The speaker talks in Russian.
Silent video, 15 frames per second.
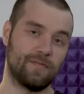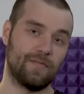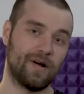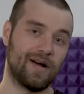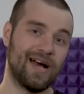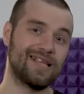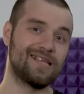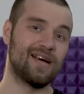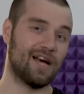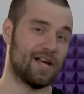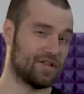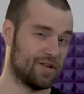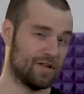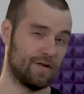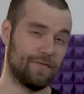помогает
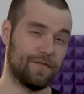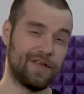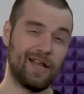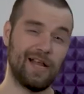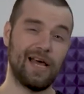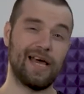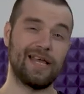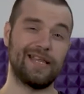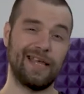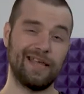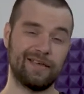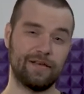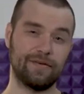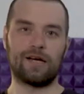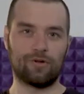гражданам, выделяя
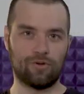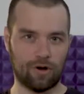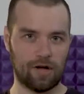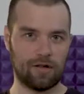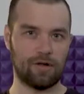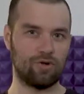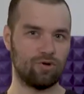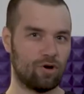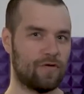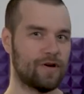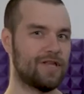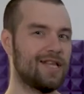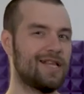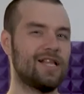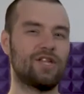деньги, которых должно
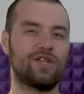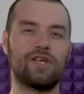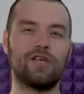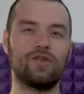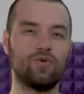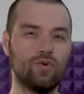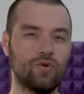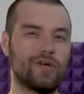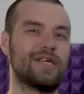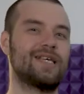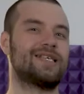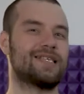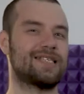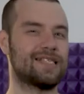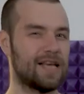хватить лишь на еду
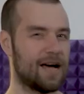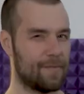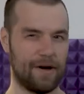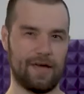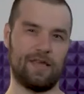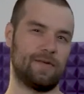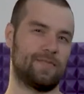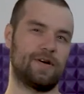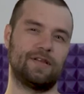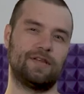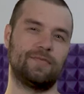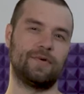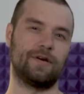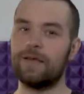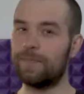и самое
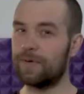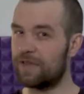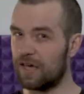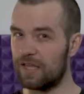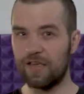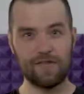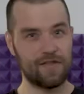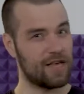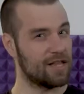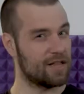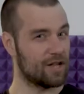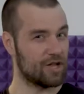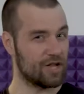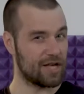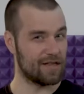необходимое. И посреди всей
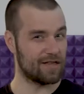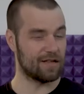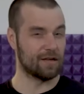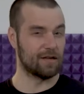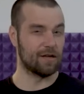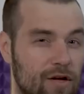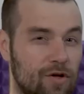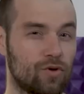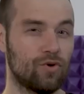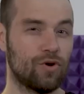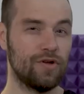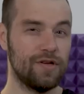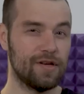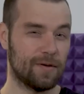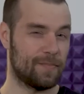этой жести
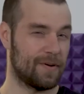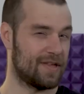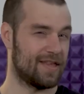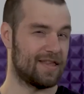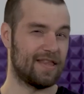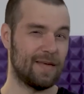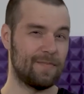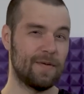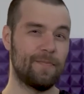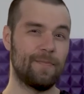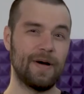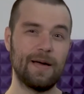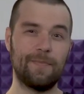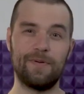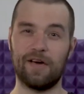турнир по системе
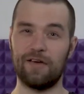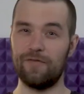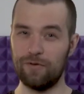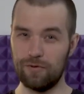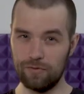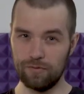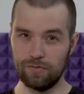Pay Per View